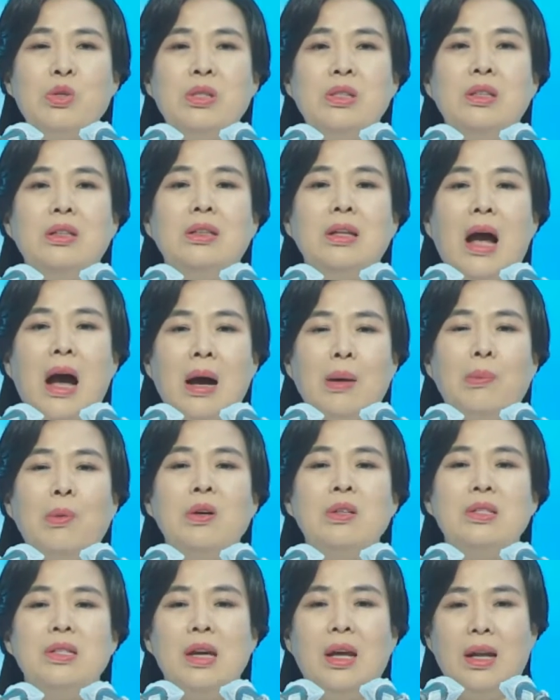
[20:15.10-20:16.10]
我们也不要
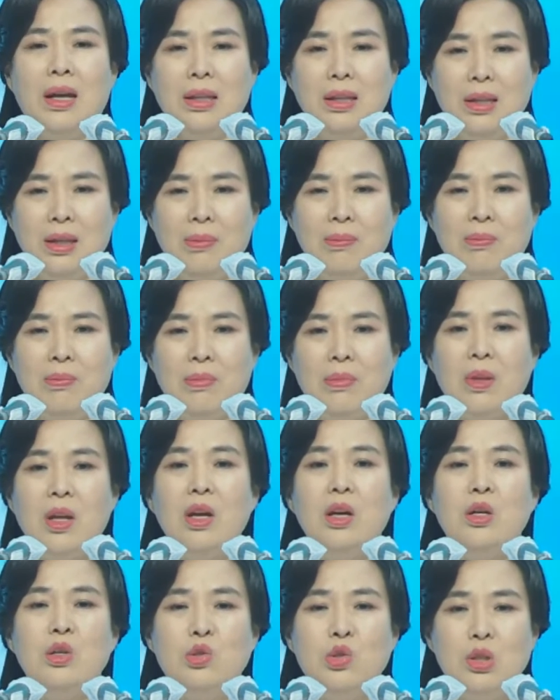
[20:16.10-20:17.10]
先想着自
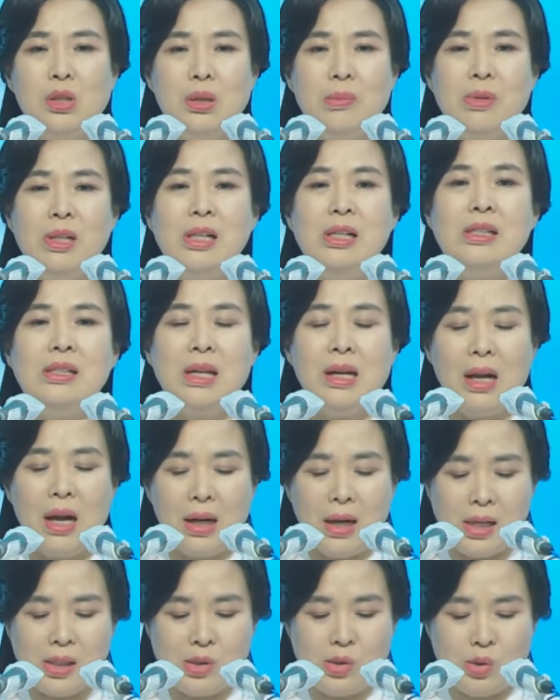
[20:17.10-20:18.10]
己。一
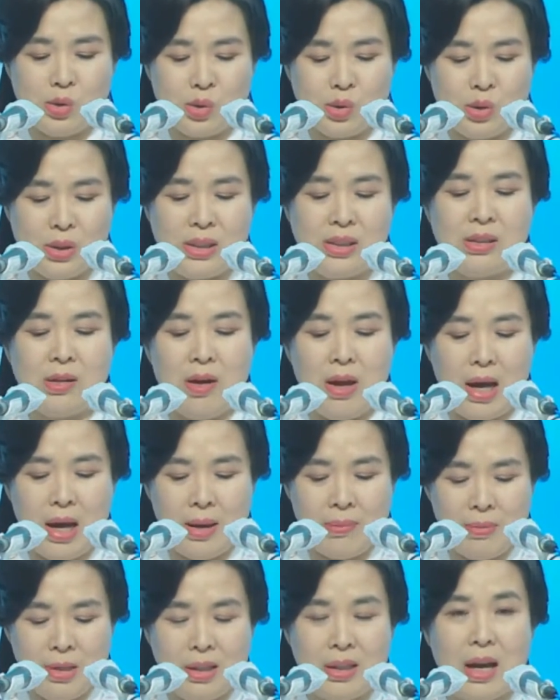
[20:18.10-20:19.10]
直想着
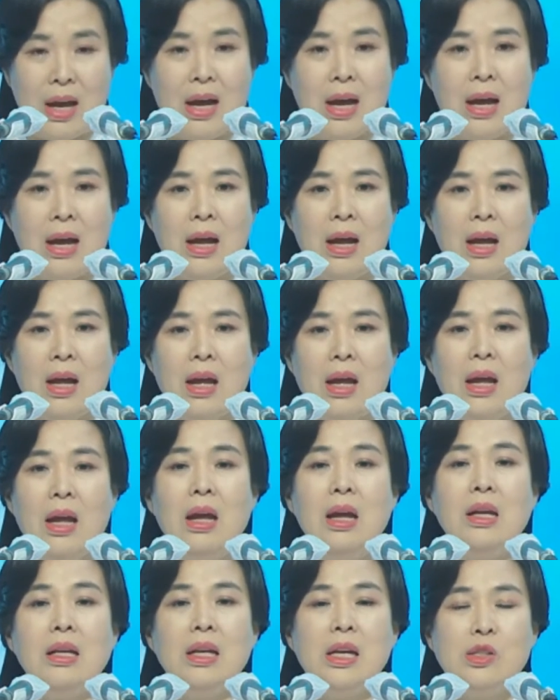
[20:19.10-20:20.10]
父神在
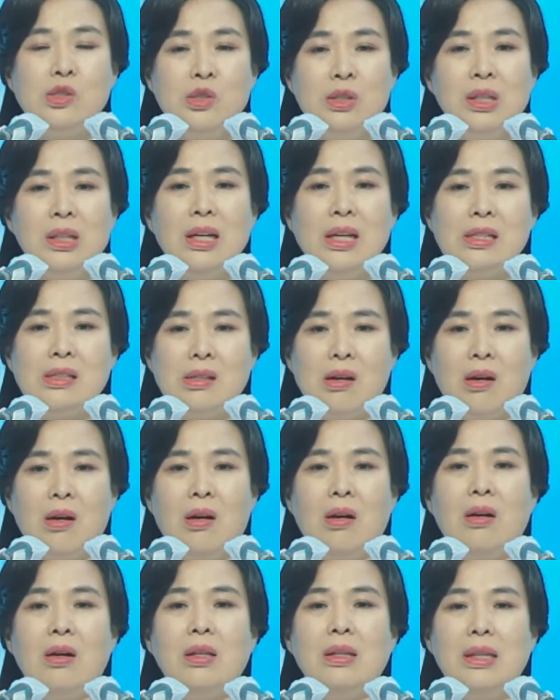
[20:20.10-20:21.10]
看着我们，
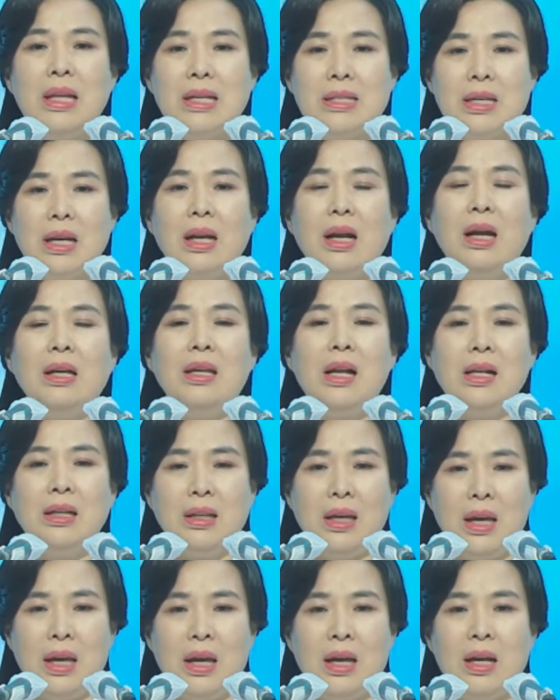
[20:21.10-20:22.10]
想
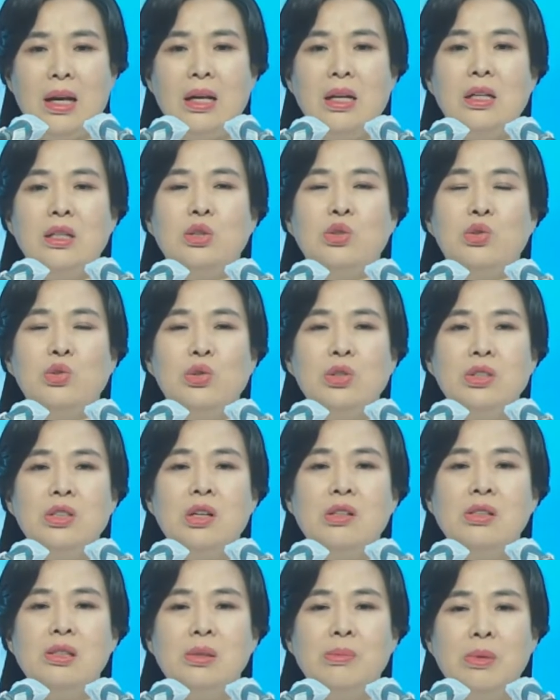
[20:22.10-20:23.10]
能够想到
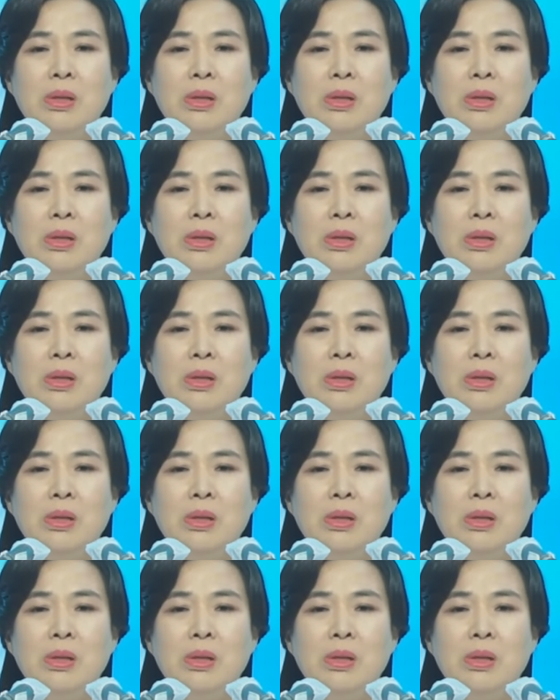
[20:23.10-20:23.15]
主。